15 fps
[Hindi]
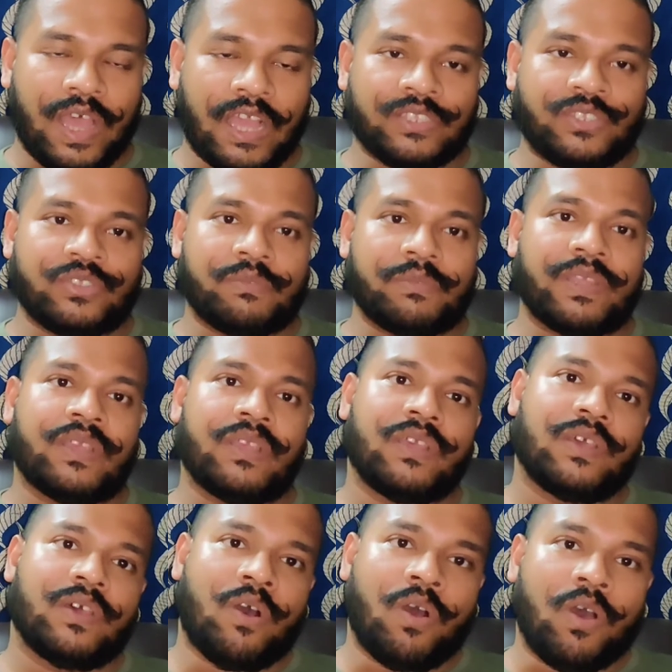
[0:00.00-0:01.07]
आज जो मैं
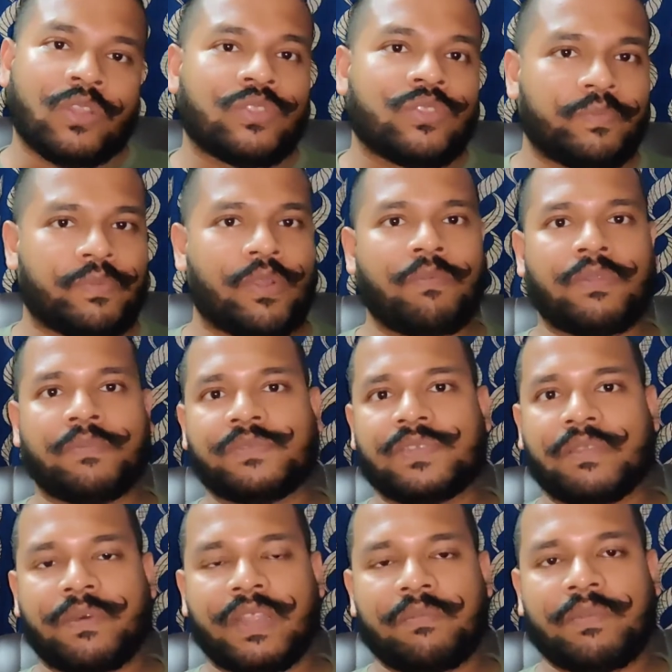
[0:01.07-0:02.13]
और दो प्रॉब्लम्स
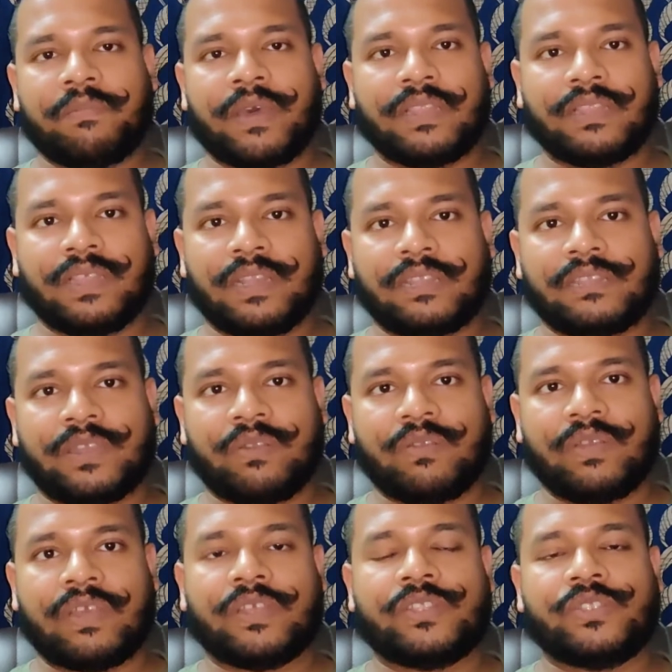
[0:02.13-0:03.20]
के बारे में बात करना
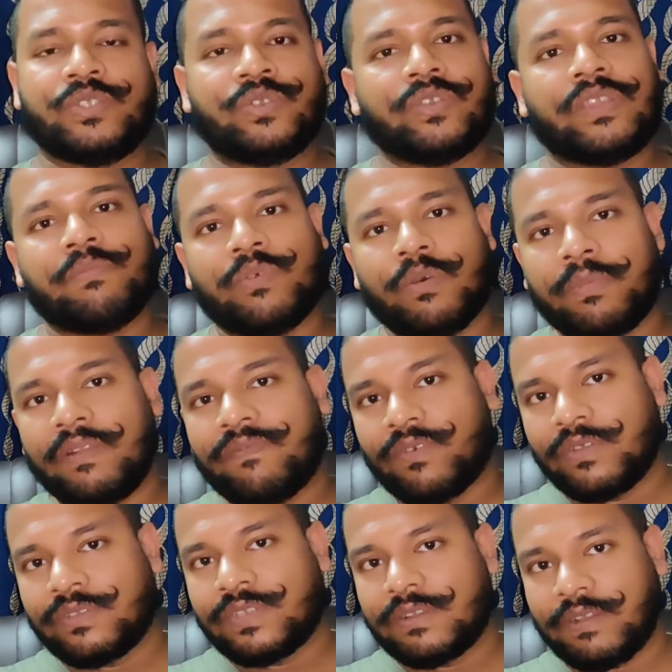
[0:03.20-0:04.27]
चाहूंगा जो कि मोबाइल
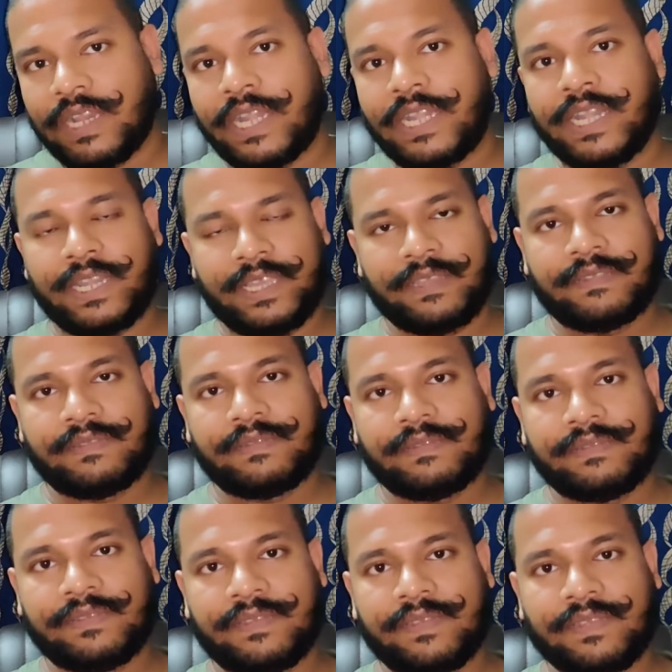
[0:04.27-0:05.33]
फ़ोन से रिलेटेड है
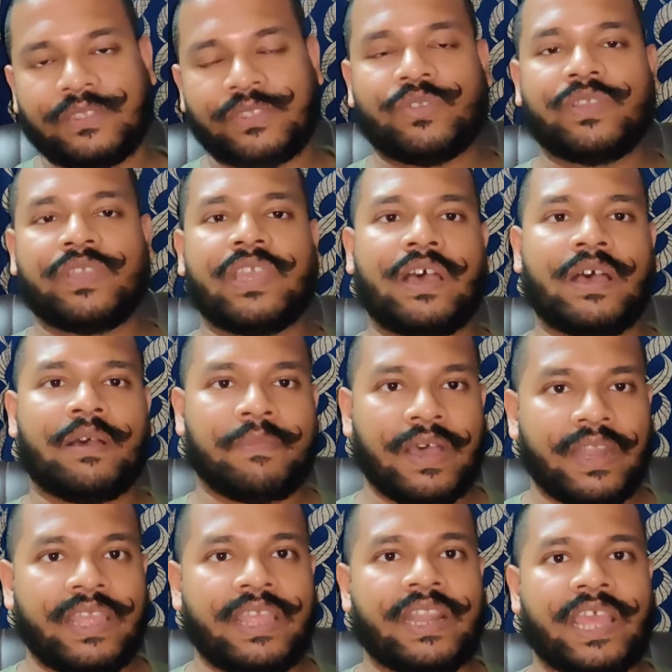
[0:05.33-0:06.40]
जो कि
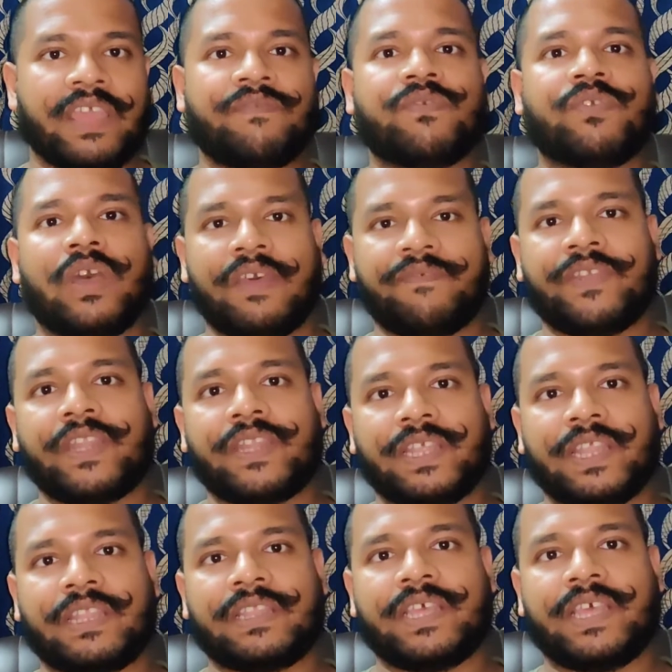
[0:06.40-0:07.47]
हमारे लाइफ को अफेक्ट
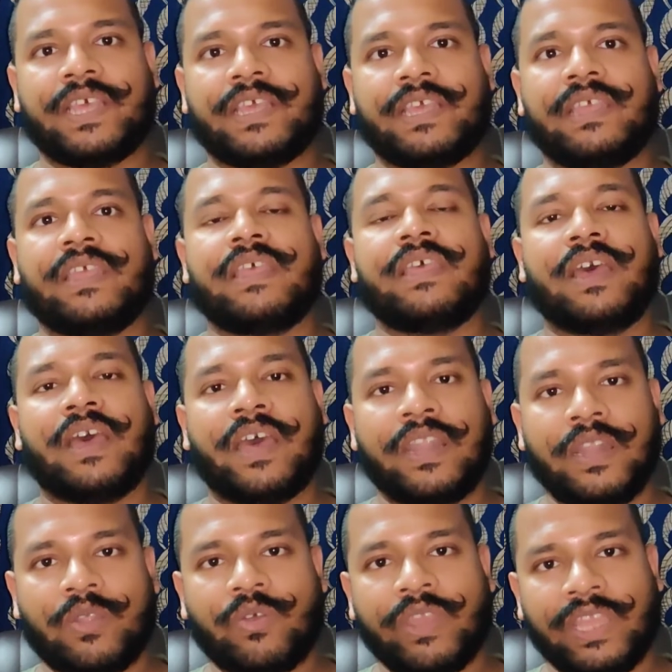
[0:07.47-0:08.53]
करता है
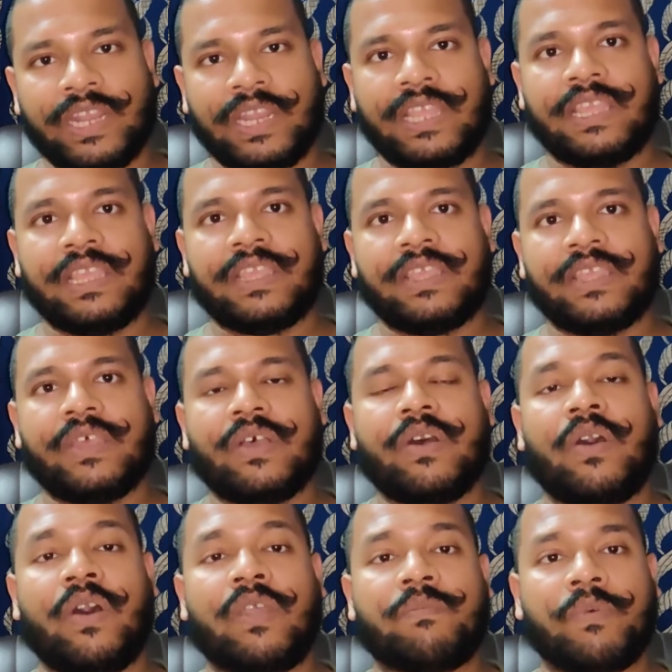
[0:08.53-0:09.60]
अनोइंगली
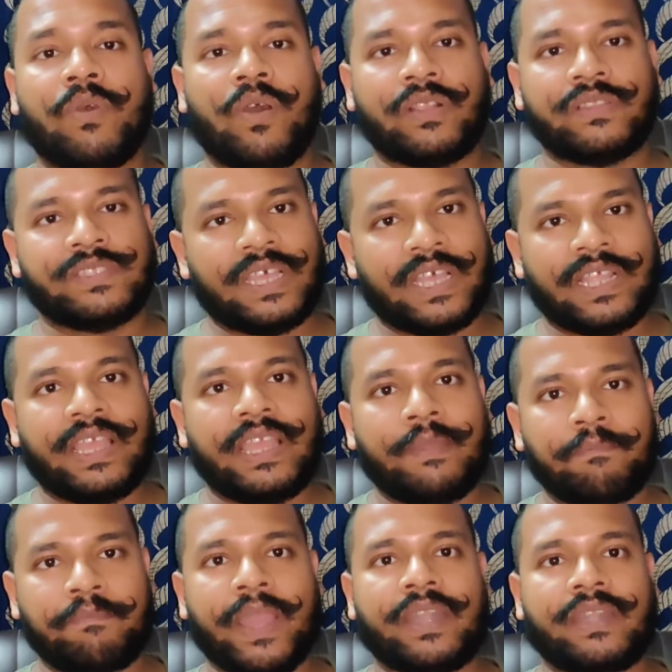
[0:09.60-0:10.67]
और बहुत ज़्यादा
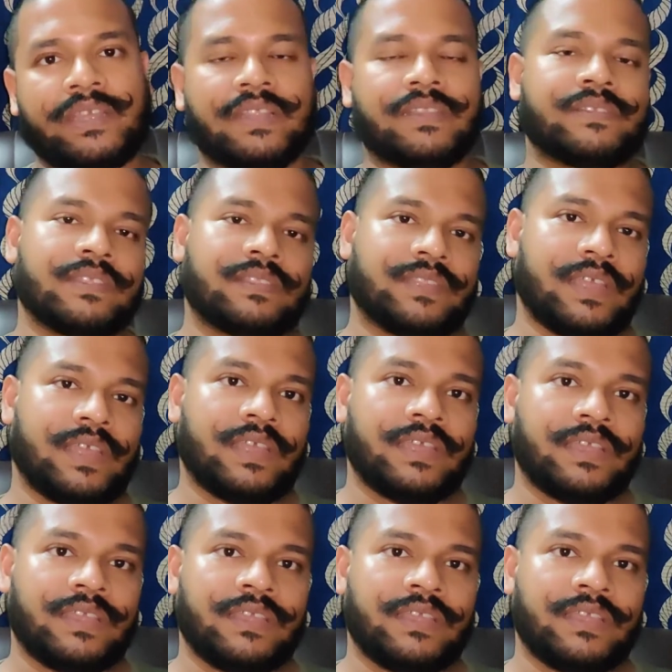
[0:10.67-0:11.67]
इम्पैक्ट कर सकता है